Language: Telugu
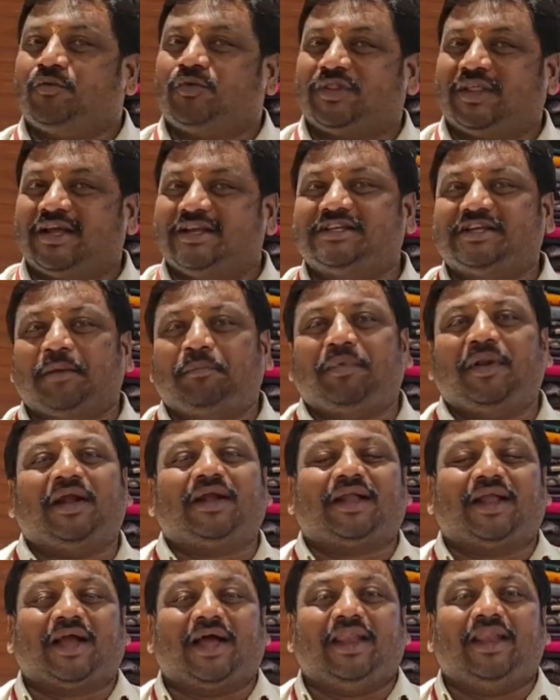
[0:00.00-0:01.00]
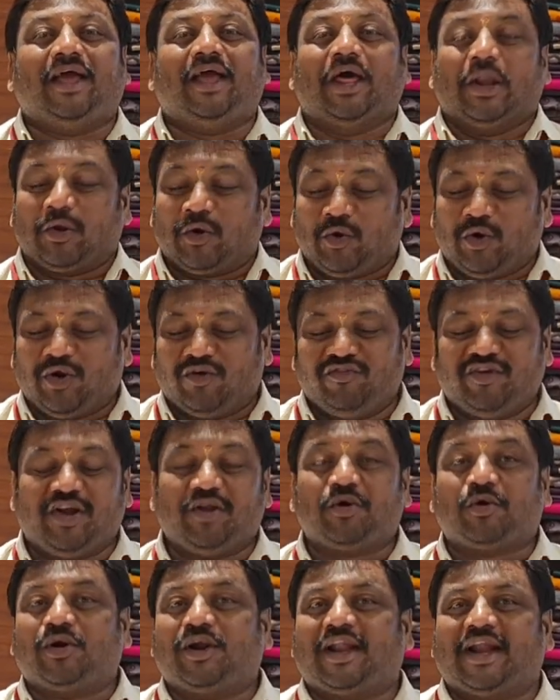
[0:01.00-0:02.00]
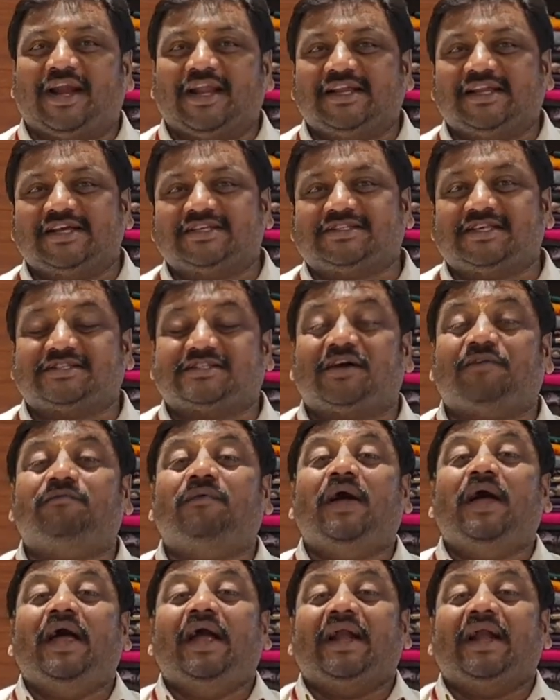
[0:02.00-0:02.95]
ఉదయం చెప్పినట్లుగానే రెండో వీడియో కూడా రెడీ చేసేసాం